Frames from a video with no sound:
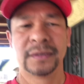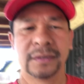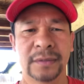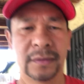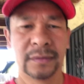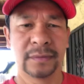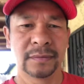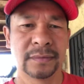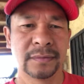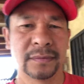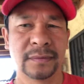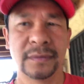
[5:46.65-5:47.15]

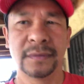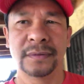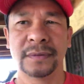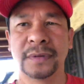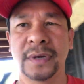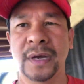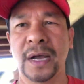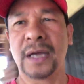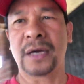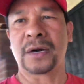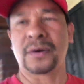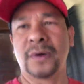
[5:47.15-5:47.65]
Yung
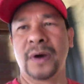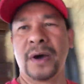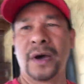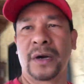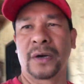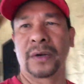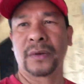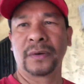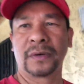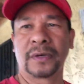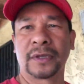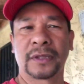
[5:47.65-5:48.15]
araw-araw
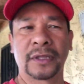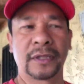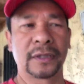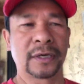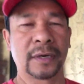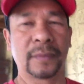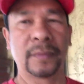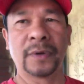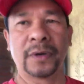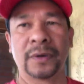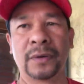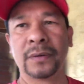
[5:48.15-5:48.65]
ko
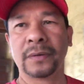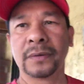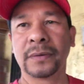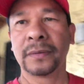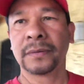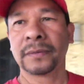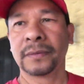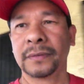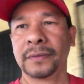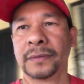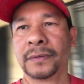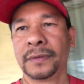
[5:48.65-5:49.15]
nagtatrabaho,
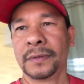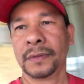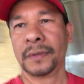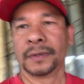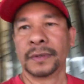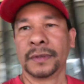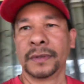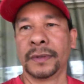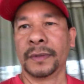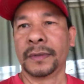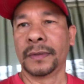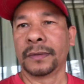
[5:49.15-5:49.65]

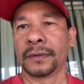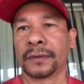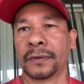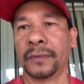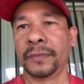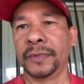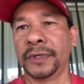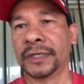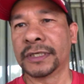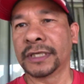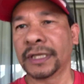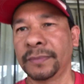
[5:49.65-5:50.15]
kung
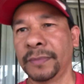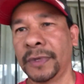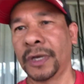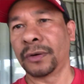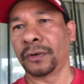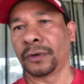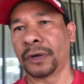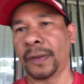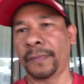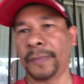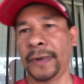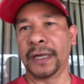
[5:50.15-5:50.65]
minsan meron
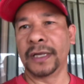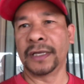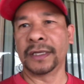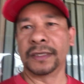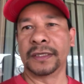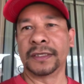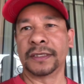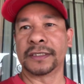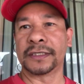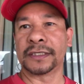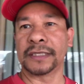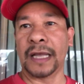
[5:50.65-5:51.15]
ka pang
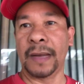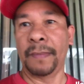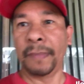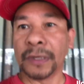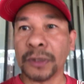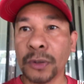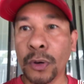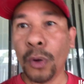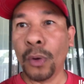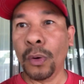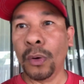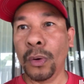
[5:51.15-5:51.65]

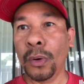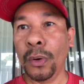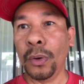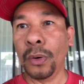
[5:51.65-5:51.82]
Sabado.